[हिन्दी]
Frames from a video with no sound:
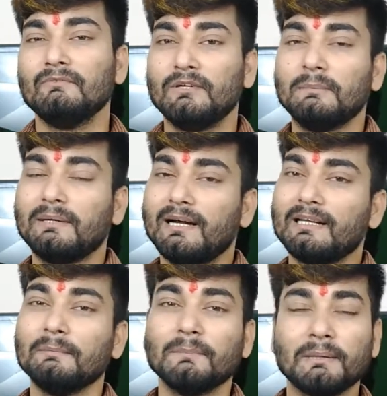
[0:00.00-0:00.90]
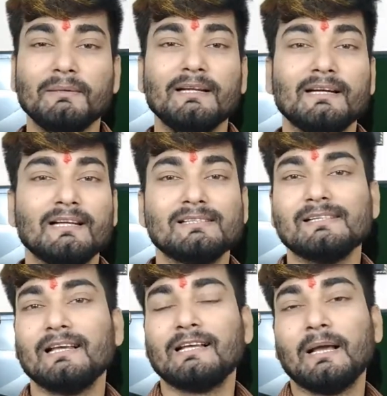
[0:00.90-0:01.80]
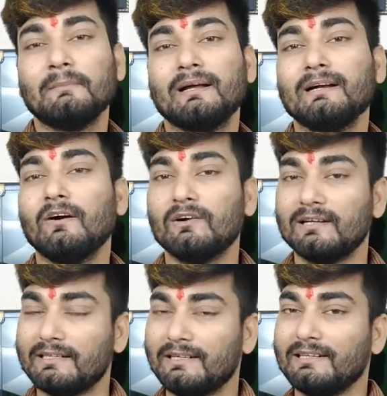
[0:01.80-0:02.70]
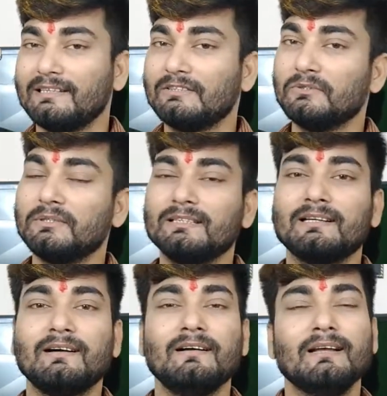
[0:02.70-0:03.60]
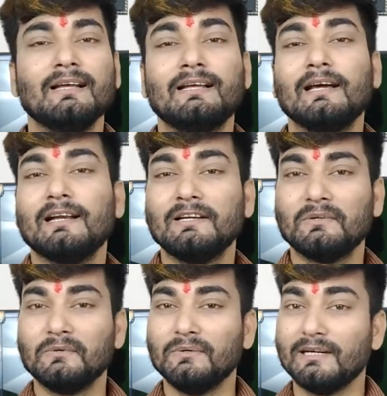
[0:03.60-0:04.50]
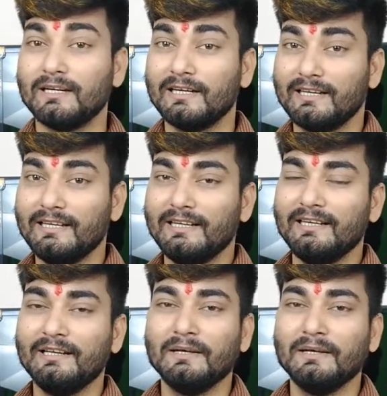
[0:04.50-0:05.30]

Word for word: फ्लिपकार्ट के बिग बिलियन डे से एक कैमरा का ऑर्डर किया था जो कि था कैन 200D